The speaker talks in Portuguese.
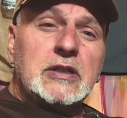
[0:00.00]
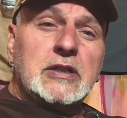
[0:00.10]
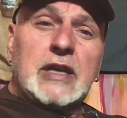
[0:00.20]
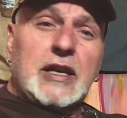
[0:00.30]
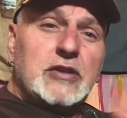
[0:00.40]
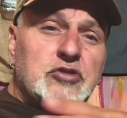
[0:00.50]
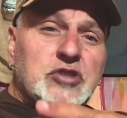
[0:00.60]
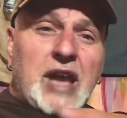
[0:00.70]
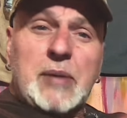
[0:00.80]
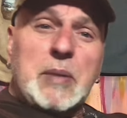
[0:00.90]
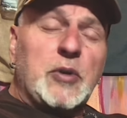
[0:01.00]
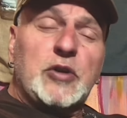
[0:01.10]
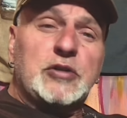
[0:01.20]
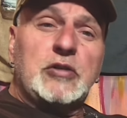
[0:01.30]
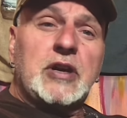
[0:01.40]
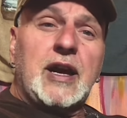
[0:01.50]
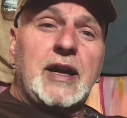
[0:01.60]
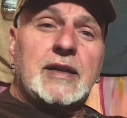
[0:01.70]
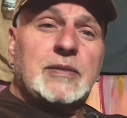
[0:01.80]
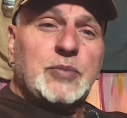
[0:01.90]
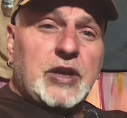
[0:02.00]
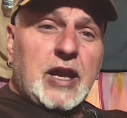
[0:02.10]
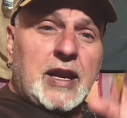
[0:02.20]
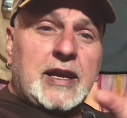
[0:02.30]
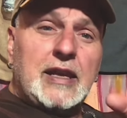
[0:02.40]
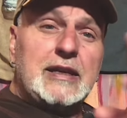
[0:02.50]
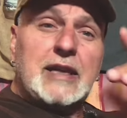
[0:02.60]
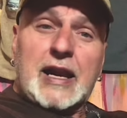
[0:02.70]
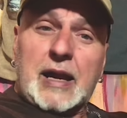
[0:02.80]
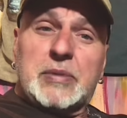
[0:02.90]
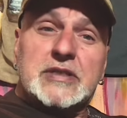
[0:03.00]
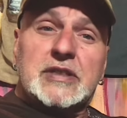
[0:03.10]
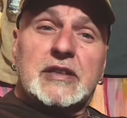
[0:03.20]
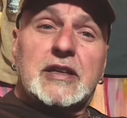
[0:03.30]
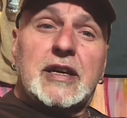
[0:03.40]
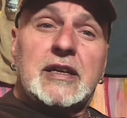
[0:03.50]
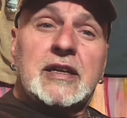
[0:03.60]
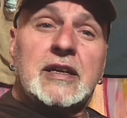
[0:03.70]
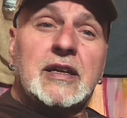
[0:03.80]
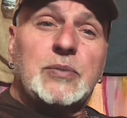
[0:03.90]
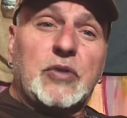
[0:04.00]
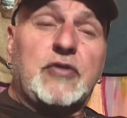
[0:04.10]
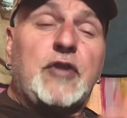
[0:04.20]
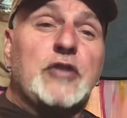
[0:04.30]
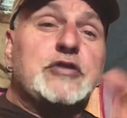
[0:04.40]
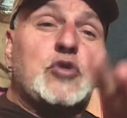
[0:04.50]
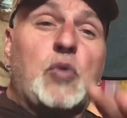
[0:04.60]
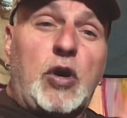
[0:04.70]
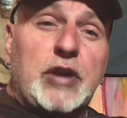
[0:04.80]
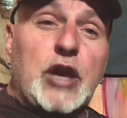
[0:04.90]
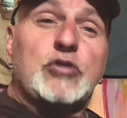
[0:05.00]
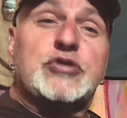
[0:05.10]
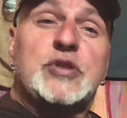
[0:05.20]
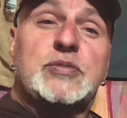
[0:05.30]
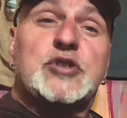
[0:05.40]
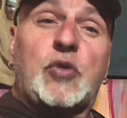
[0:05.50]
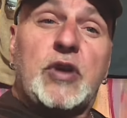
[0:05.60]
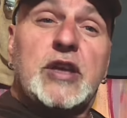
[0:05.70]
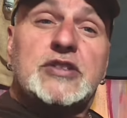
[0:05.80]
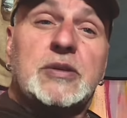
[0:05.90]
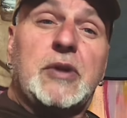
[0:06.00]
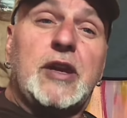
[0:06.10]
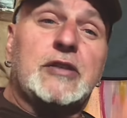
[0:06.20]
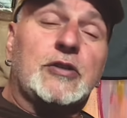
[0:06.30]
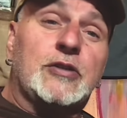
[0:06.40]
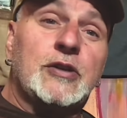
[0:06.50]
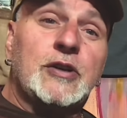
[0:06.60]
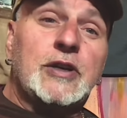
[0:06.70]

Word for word: E ele não sabe ir para outro lugar, porque aquele na cabeça dele, por falta de qualquer outro tipo de conhecimento,